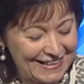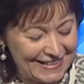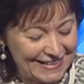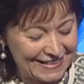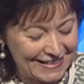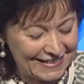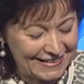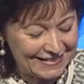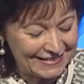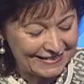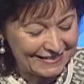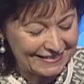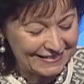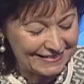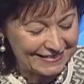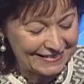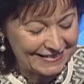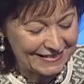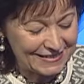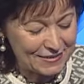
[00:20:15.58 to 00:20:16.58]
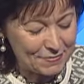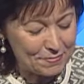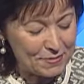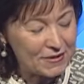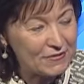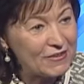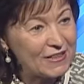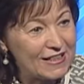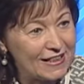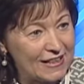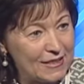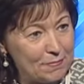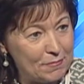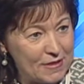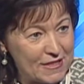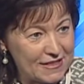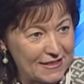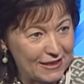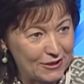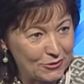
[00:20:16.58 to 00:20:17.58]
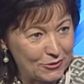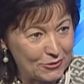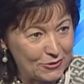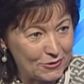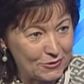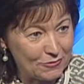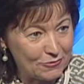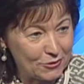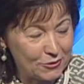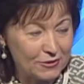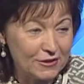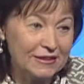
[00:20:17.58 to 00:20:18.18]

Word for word: А, привыкли пить холодную воду.